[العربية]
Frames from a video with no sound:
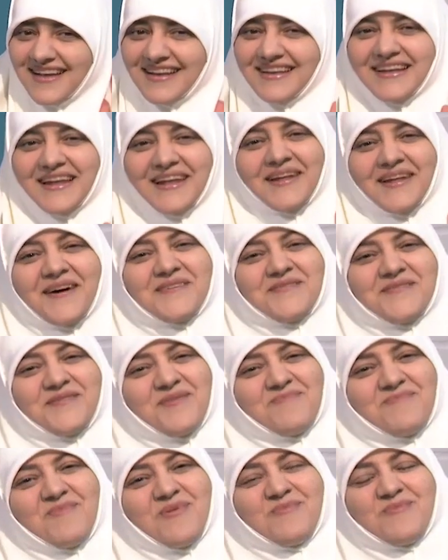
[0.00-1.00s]
ان الله
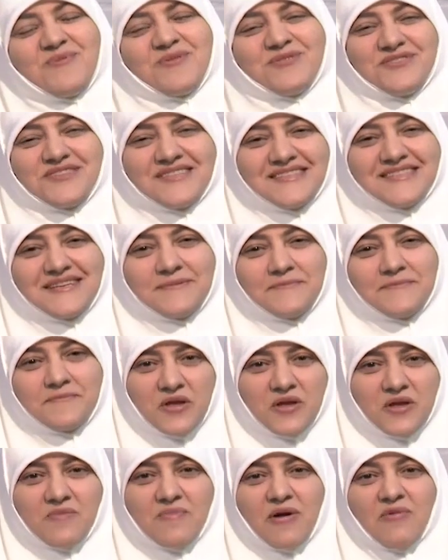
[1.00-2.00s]
يحب المقسطين
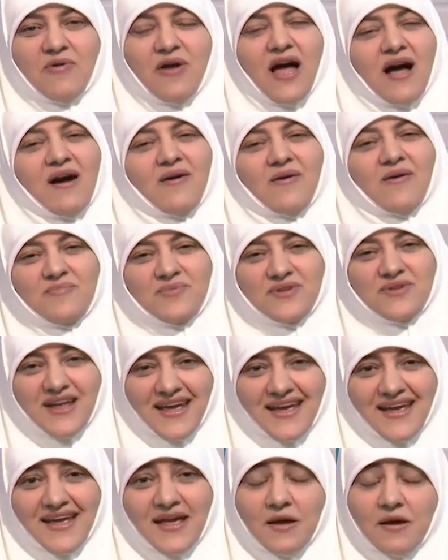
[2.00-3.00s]
يبقى اول حاجه
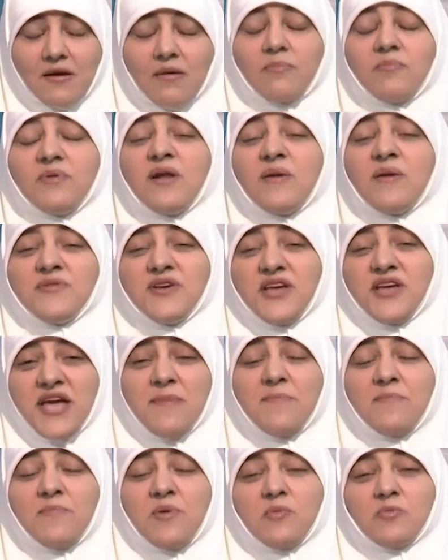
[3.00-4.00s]
ربنا ايه ربنا
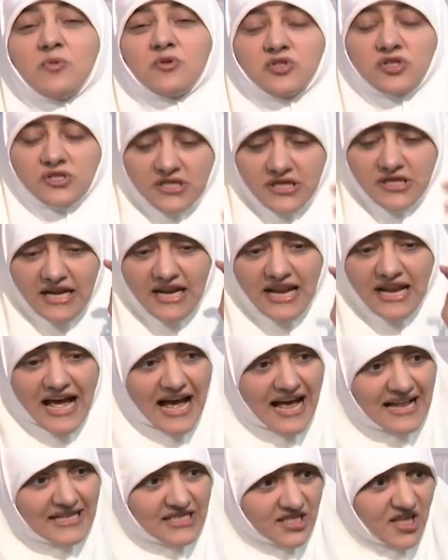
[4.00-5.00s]
بيحب المقسطين
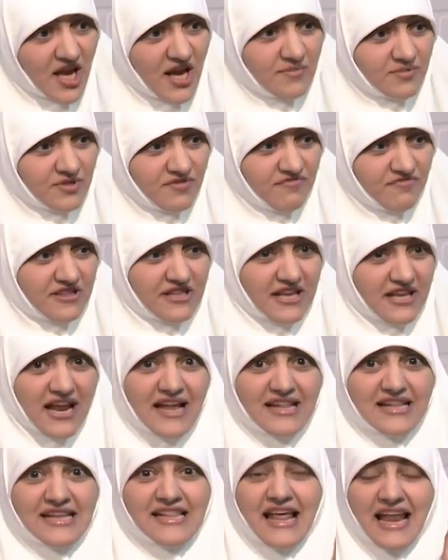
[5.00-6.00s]
العادل صاحب صفه
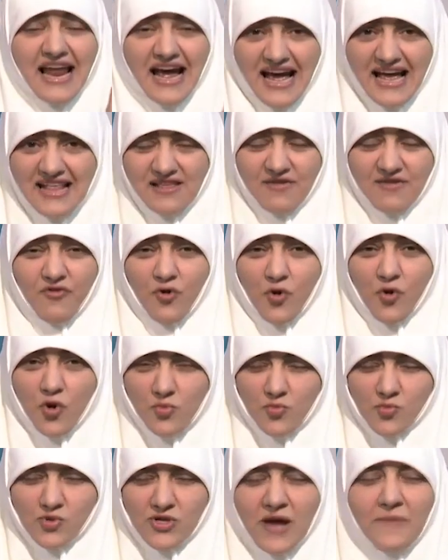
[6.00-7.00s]
العدل ده العادل في
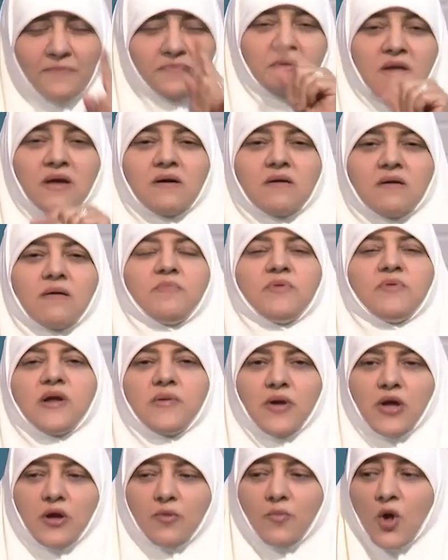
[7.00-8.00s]
حكمه ده
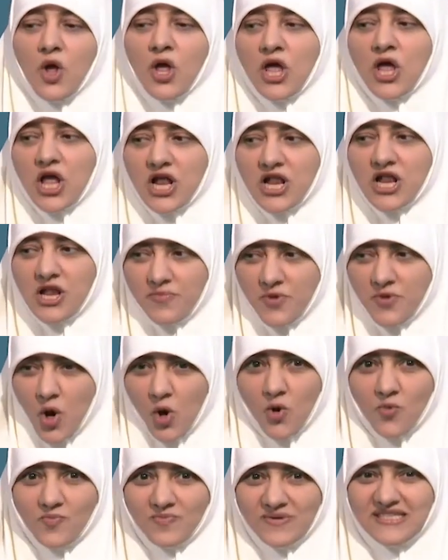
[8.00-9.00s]
ربنا بيحبه اللي
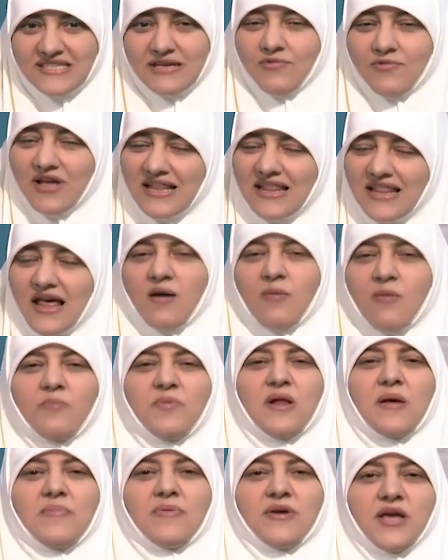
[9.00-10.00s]
بيحكم بالسويه ده
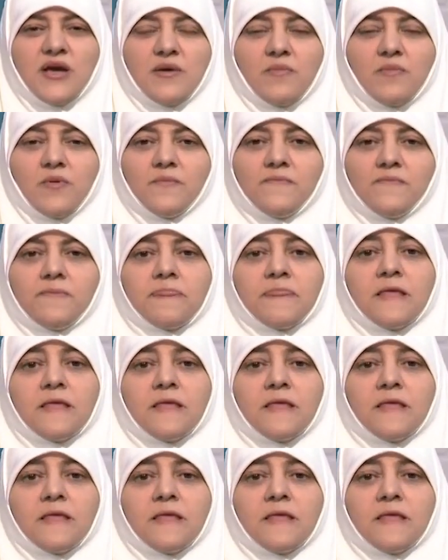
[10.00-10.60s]
ربنا بيحبه